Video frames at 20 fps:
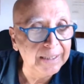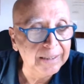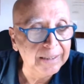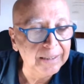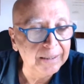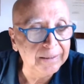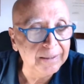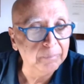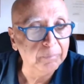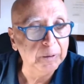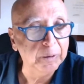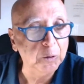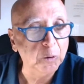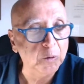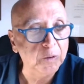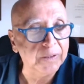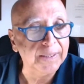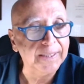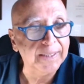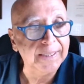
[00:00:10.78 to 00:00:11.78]
del
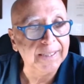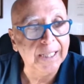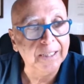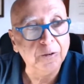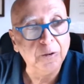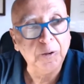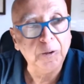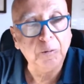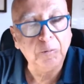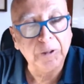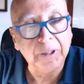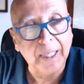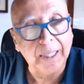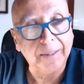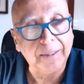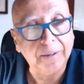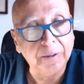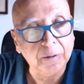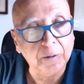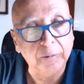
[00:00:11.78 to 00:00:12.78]
debitore si stanno
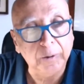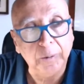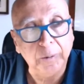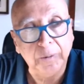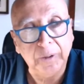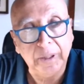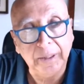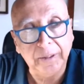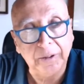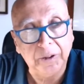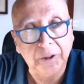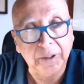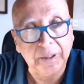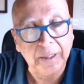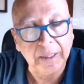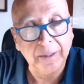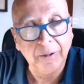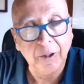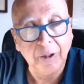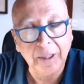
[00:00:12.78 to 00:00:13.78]
liquidando, vuol dire che ci
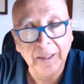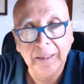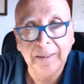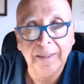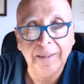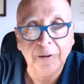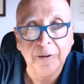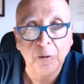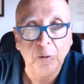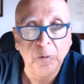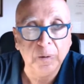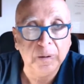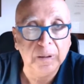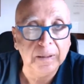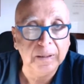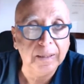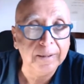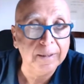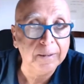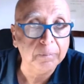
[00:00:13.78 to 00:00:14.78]
saranno anche dei
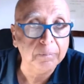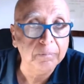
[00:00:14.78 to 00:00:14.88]
soldi da,